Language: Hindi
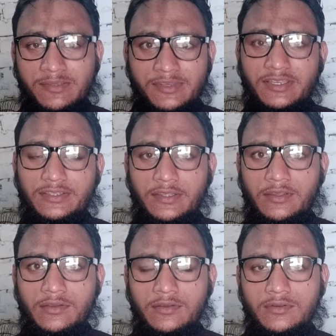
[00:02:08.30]
में समझ लेते
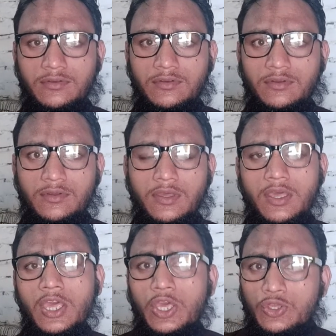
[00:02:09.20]
हैं
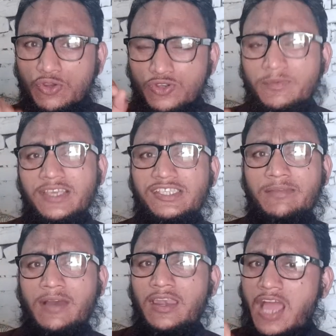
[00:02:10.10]
यूट्यूब का
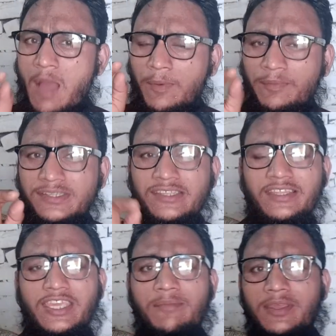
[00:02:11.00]
इस्तेमाल आप अपनी
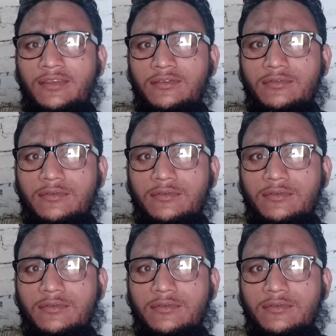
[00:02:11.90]
ज़िंदगी में